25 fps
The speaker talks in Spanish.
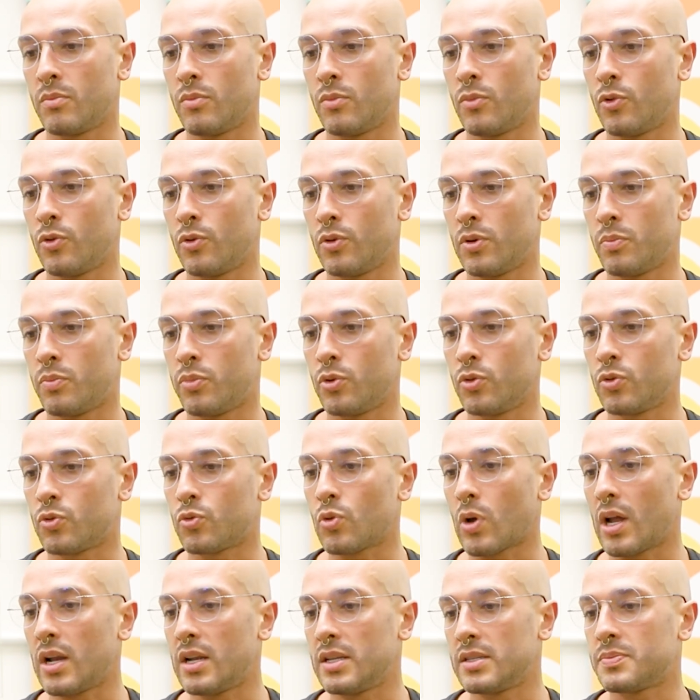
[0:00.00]
muy
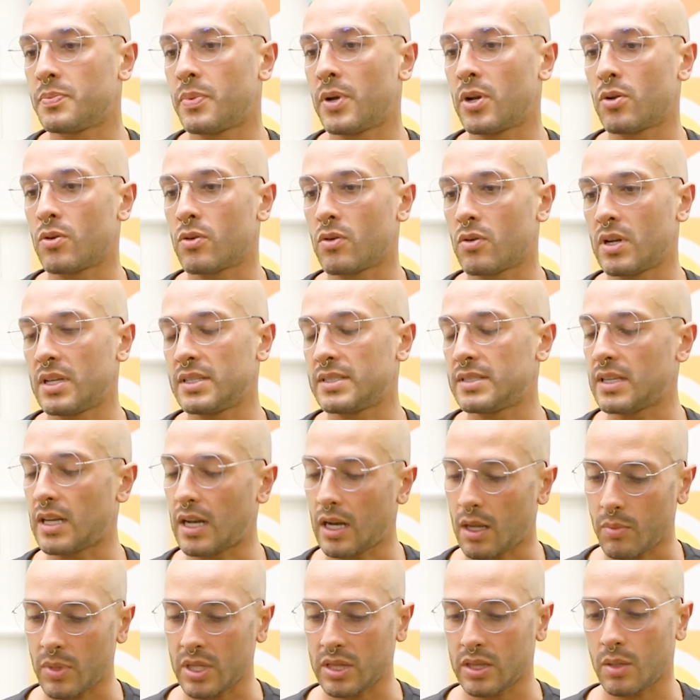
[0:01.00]
puntuales, pero no
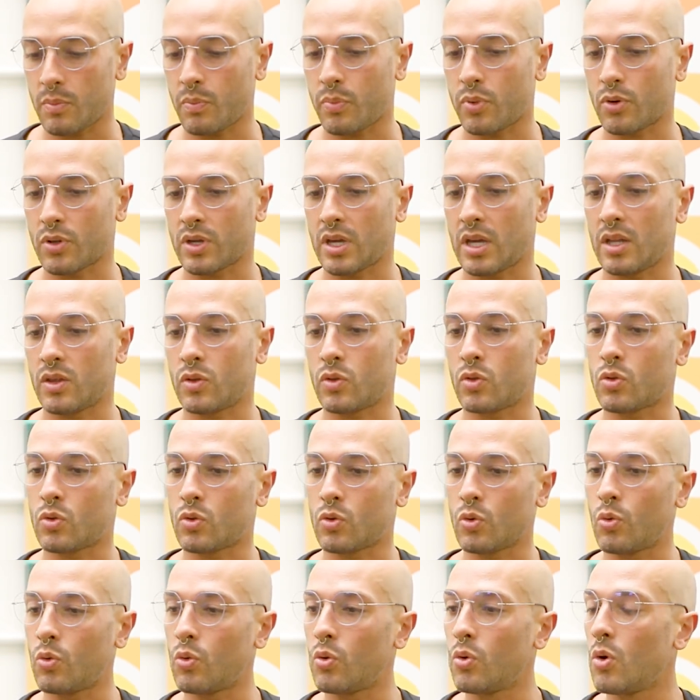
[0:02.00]
necesariamente porque
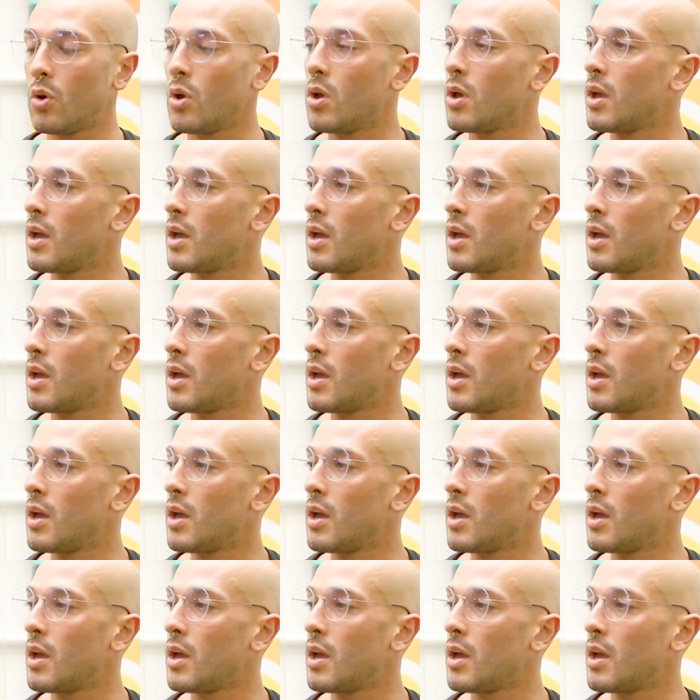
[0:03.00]
tú